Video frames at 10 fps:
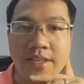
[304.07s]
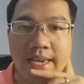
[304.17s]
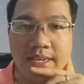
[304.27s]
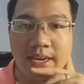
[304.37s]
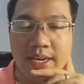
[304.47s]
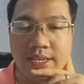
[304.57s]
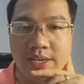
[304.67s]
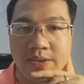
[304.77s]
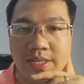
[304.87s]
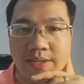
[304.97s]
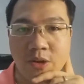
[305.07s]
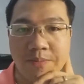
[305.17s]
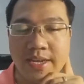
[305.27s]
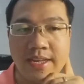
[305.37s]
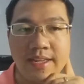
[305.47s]
có thật nhanh nhá yêu
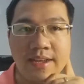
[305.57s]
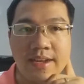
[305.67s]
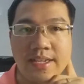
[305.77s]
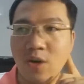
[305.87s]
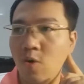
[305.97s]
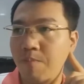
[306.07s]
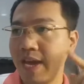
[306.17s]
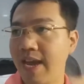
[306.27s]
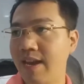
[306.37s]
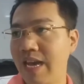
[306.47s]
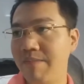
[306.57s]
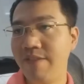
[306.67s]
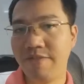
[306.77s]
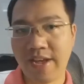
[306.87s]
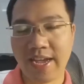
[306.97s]
bia à, yêu bia là
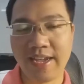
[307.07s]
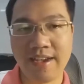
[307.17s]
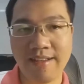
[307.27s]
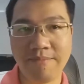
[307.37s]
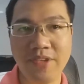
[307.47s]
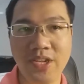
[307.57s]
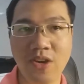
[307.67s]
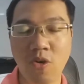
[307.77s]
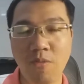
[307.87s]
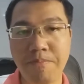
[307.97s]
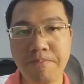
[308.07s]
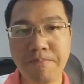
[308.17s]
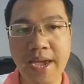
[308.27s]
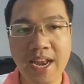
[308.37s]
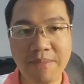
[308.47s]
bên phải à, yêu
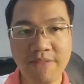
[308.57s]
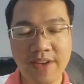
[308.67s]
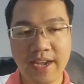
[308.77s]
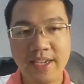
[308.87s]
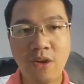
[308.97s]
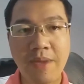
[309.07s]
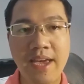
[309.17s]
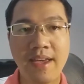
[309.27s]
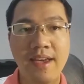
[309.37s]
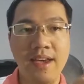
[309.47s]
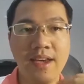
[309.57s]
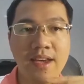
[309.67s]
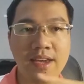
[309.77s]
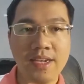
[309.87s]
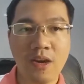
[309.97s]
bia là bên phải yêu bia
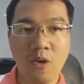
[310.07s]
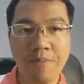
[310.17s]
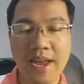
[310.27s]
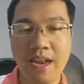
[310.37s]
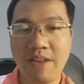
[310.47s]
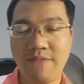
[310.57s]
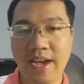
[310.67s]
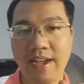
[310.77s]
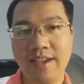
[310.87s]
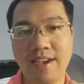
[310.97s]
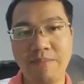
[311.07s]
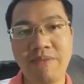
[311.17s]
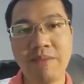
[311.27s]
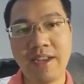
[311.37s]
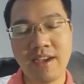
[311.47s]
yêu biên là bên phải à,
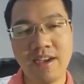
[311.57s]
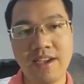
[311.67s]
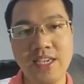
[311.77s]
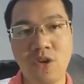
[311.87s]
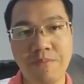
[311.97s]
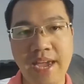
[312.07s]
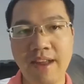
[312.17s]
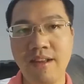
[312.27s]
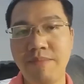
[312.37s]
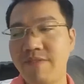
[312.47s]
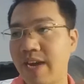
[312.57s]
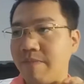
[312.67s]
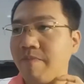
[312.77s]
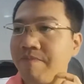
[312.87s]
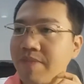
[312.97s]
bên phải mình đã à, yêu biên là bên
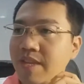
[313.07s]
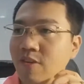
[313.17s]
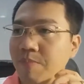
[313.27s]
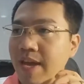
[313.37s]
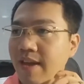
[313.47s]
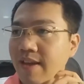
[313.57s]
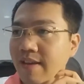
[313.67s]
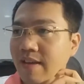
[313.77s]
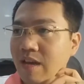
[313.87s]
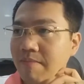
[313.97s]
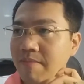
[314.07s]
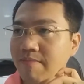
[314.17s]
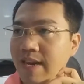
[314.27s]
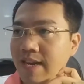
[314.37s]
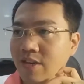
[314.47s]
phải yêu biên các
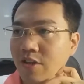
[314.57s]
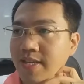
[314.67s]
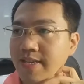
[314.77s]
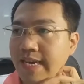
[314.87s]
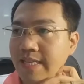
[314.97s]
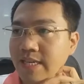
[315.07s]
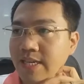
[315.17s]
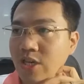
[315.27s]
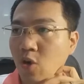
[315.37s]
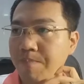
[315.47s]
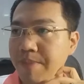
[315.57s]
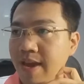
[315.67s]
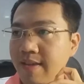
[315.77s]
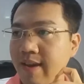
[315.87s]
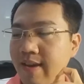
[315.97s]
bạn gõ thật nhanh cái từ yêu
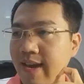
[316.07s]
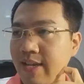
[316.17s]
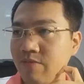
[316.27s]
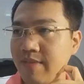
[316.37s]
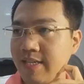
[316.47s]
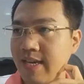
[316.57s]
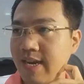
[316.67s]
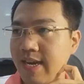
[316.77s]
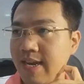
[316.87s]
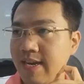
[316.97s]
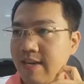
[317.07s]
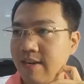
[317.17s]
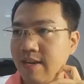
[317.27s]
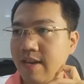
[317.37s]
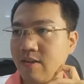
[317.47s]
biên nha, để chúng ta sẽ
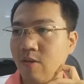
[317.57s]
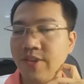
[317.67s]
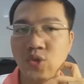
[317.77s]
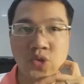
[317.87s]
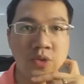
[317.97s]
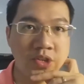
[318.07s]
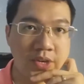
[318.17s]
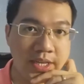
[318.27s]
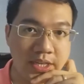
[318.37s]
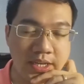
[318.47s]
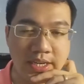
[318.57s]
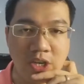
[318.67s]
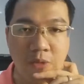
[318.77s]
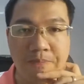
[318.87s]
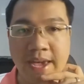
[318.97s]
đặt câu ví dụ cho luôn cho cái từ
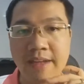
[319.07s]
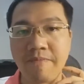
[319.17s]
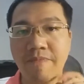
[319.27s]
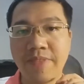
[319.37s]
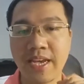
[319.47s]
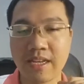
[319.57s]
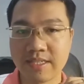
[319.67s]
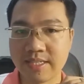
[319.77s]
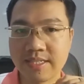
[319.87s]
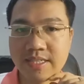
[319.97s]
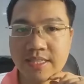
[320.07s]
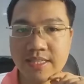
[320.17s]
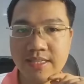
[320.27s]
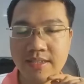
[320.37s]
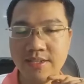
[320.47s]
yêu biên nha
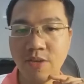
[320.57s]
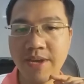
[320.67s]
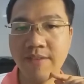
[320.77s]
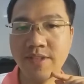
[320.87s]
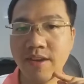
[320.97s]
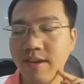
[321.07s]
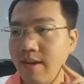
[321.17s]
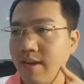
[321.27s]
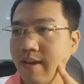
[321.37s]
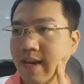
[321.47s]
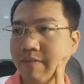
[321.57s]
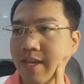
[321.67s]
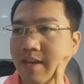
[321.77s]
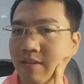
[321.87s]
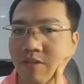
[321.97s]
yêu biên rồi em
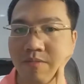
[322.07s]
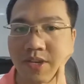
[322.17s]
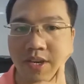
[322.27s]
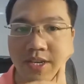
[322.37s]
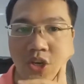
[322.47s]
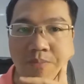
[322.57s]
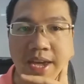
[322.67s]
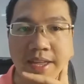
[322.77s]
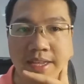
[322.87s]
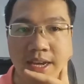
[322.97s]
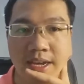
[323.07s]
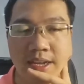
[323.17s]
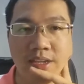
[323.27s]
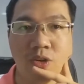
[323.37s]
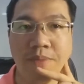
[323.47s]
thiện đặt câu đúng rồi yêu biên nha
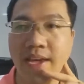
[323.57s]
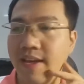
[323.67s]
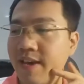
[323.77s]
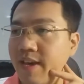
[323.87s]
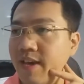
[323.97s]
yêu biên